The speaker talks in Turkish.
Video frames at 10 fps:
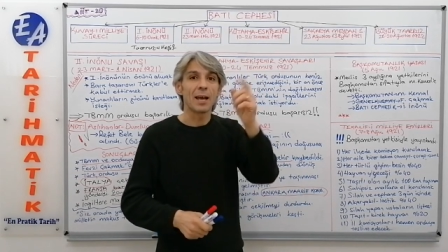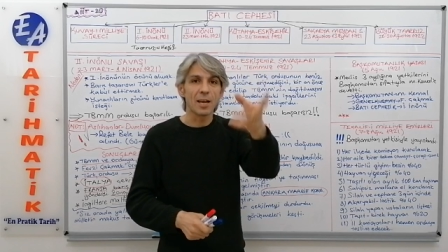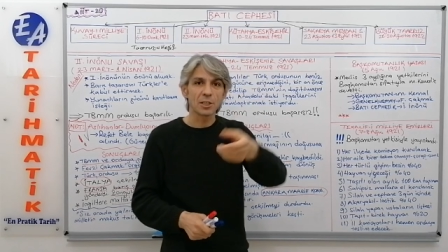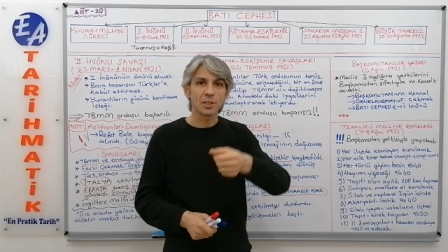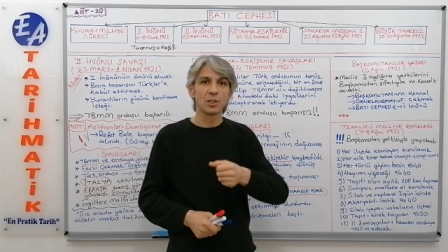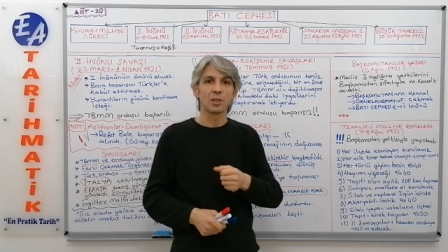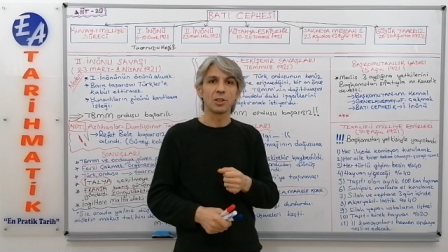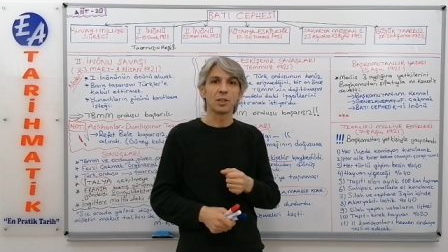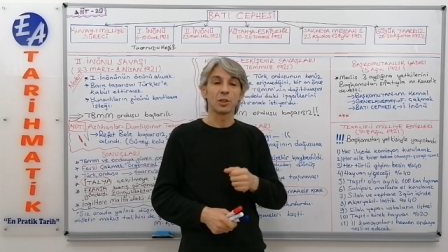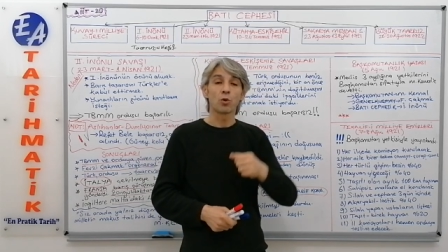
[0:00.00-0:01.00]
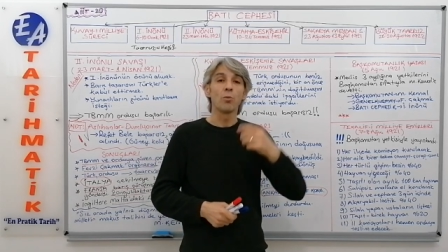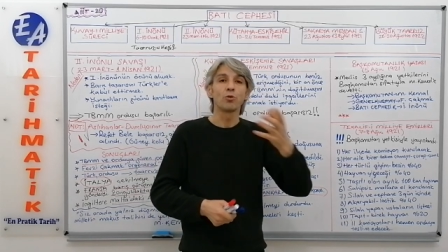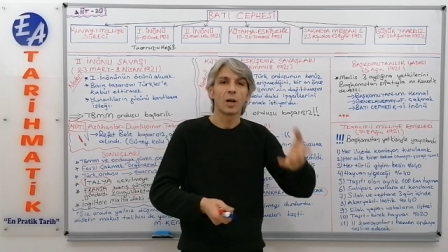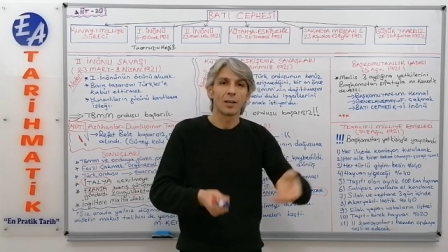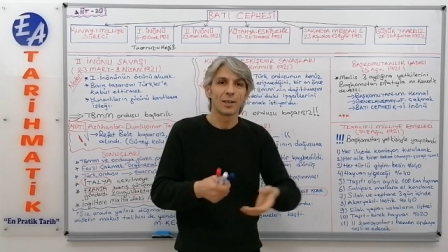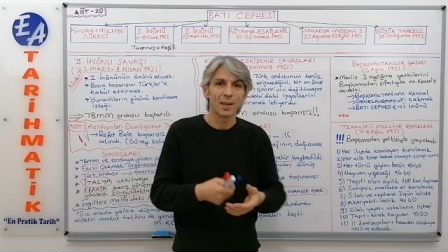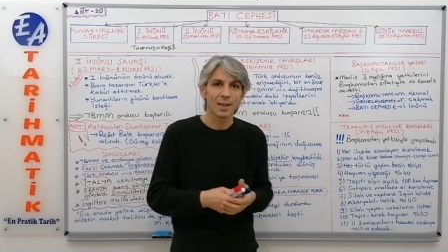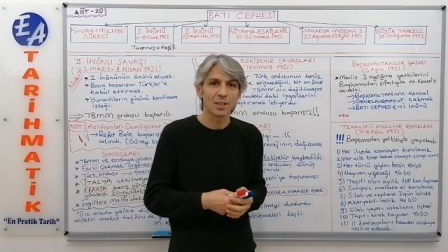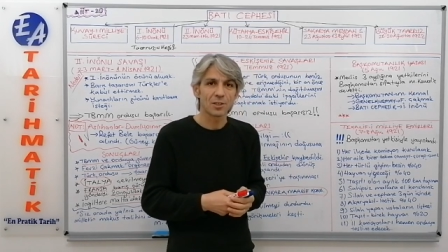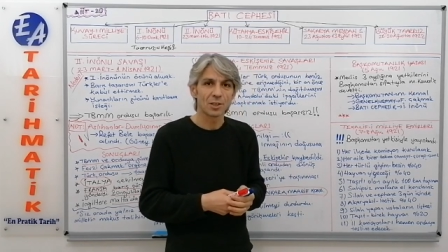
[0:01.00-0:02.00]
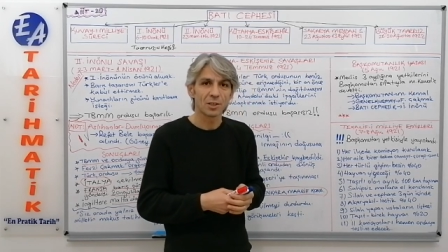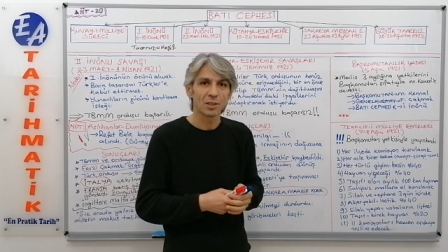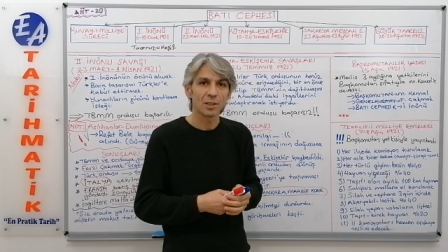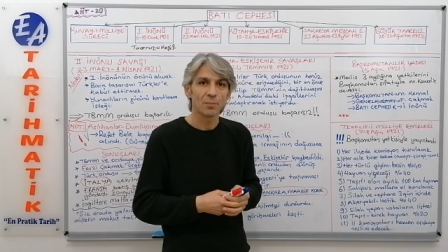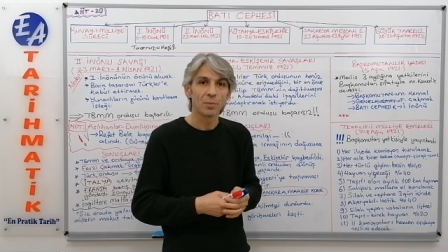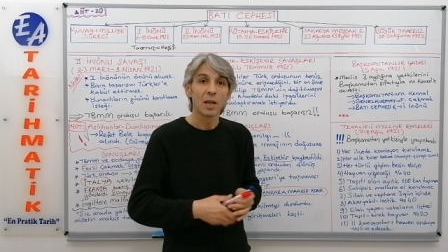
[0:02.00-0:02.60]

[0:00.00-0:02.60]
eleştirdiğini, komutanları eleştirdiğini,